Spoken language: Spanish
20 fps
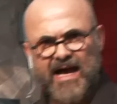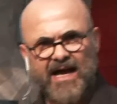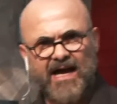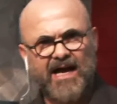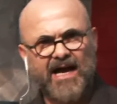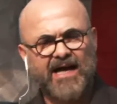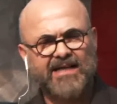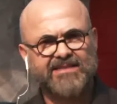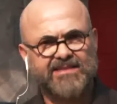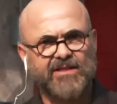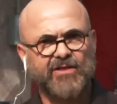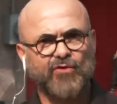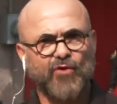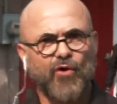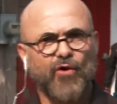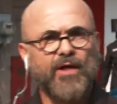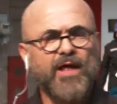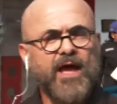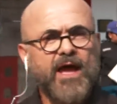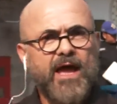ha, ha
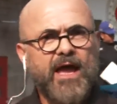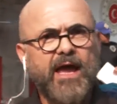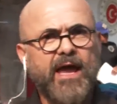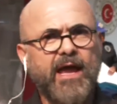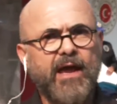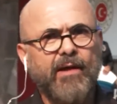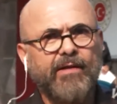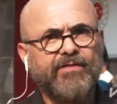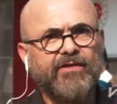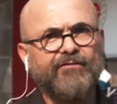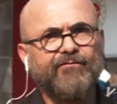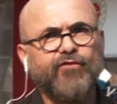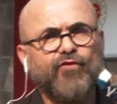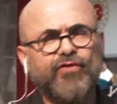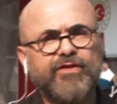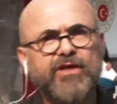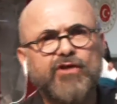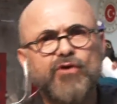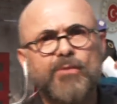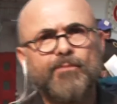sido
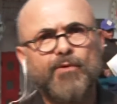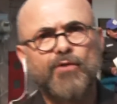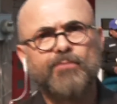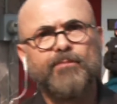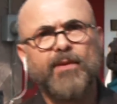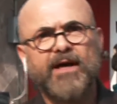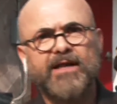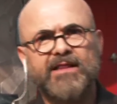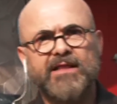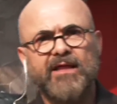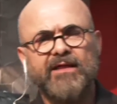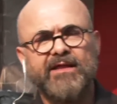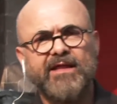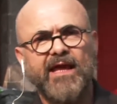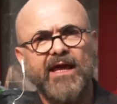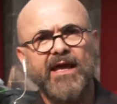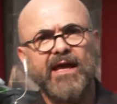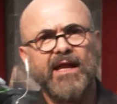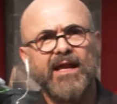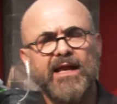difundido por parte
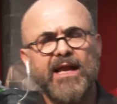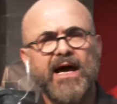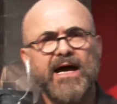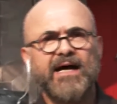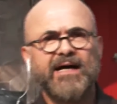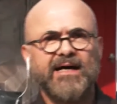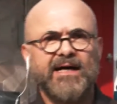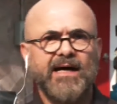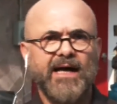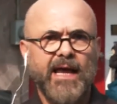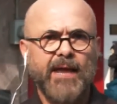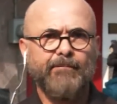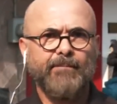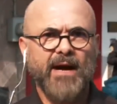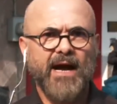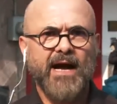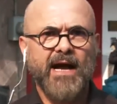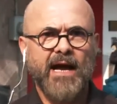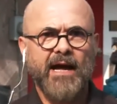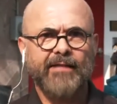de la
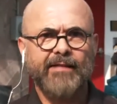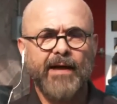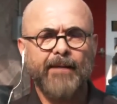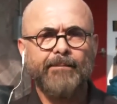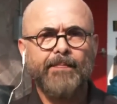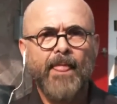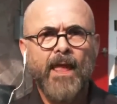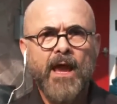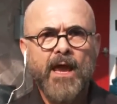embajada